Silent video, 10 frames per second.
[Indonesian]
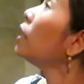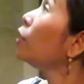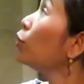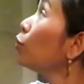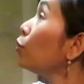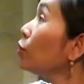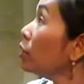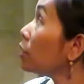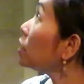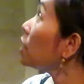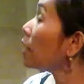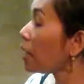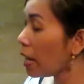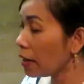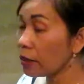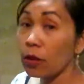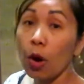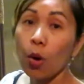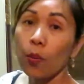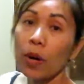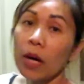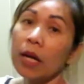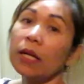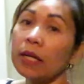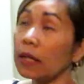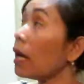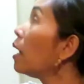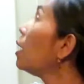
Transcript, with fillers: itu di sana ada towel kita